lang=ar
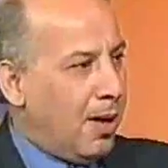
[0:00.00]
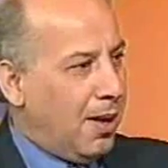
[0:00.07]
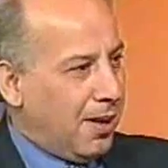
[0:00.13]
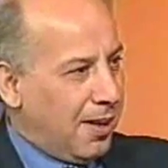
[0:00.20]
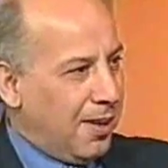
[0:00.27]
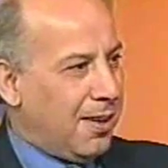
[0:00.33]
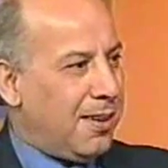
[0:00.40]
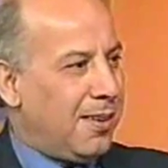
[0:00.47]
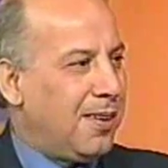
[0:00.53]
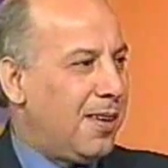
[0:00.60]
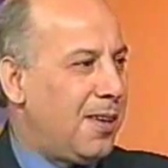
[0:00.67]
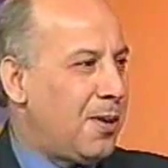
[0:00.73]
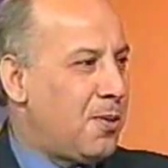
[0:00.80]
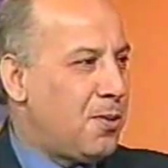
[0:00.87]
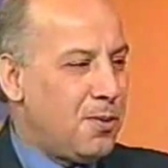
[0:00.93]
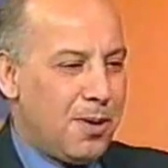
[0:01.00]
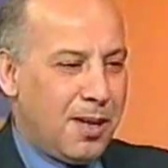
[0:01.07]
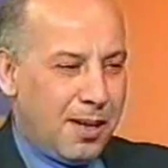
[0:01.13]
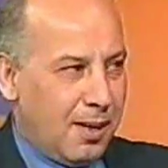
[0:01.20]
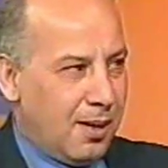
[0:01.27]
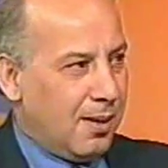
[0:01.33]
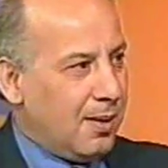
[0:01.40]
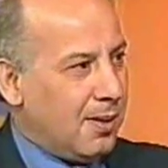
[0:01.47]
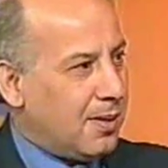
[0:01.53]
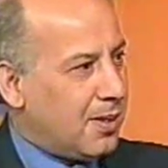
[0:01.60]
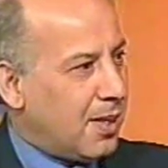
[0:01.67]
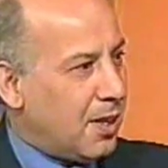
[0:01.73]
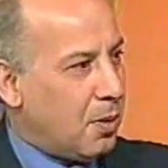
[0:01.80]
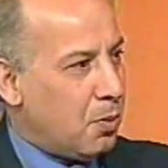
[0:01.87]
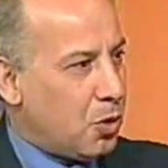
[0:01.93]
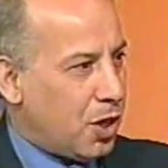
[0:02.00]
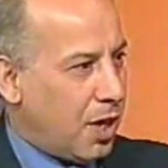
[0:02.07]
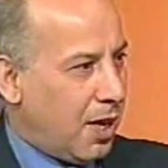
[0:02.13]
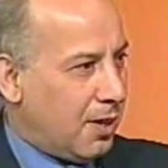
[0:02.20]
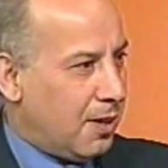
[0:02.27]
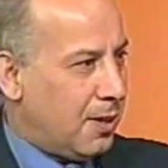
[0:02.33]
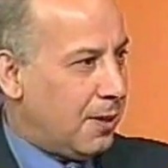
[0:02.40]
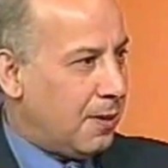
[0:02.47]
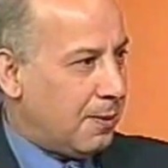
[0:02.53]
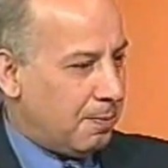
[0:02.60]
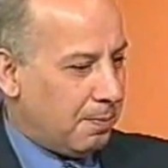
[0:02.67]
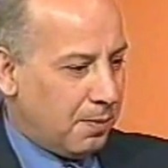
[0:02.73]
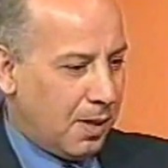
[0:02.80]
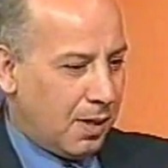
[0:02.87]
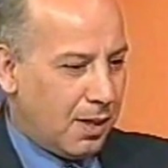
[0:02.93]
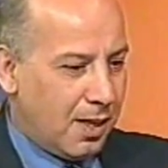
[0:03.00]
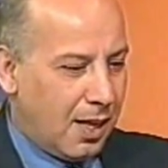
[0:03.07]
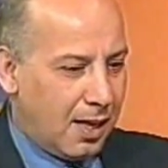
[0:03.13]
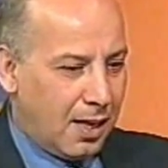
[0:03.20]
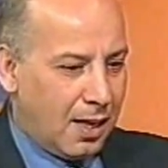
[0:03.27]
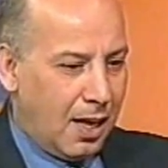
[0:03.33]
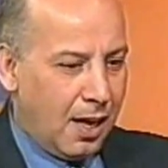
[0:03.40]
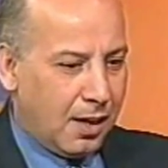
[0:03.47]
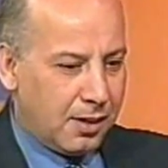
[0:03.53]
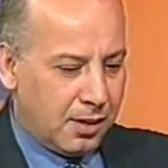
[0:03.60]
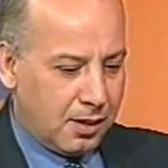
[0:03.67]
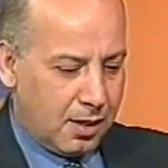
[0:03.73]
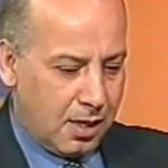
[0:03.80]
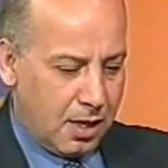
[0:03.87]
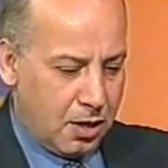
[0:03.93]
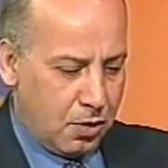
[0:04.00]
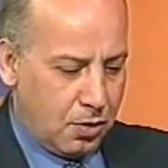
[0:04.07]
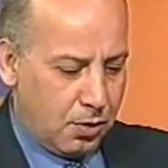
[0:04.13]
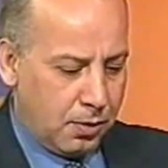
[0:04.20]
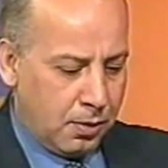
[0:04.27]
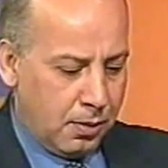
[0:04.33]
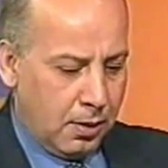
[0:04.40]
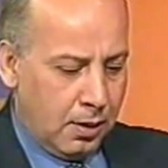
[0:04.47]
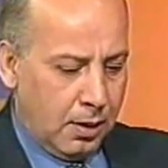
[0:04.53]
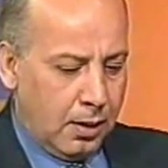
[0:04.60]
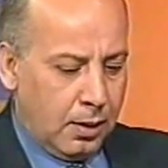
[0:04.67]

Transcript: صباح الخير لك وللساده المشاهدين يعني الحقيقه انه